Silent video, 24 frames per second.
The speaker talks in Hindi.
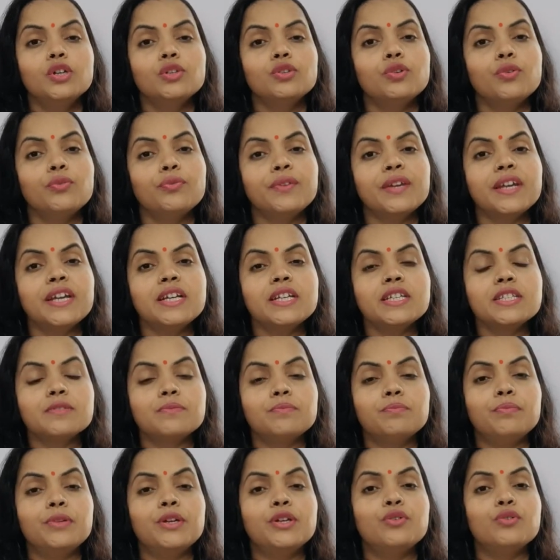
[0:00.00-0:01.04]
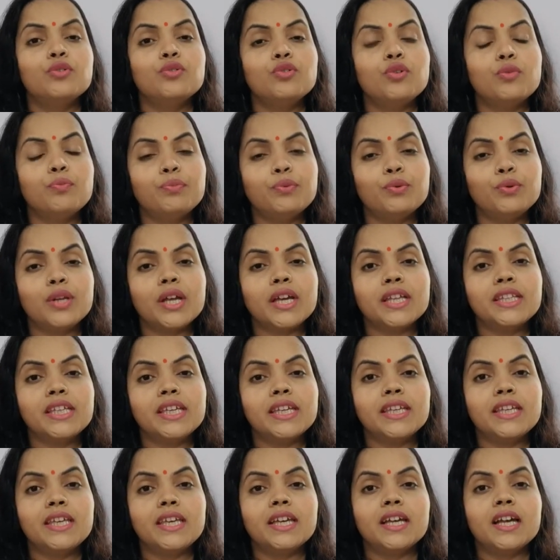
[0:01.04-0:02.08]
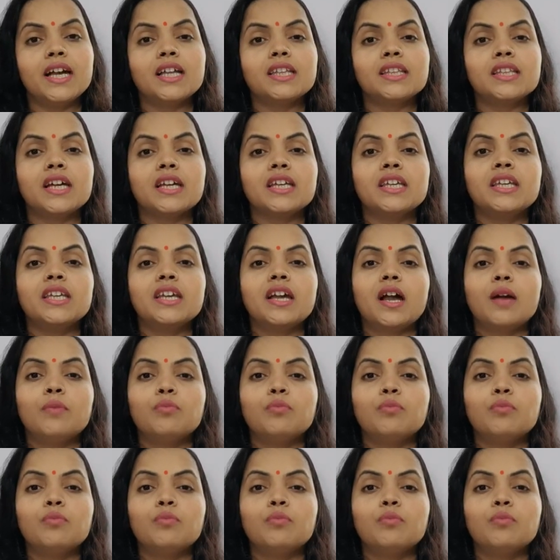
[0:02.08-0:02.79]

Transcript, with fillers: तो फ्रेंड्स वीडियो को पूरा देखिएगा ताकि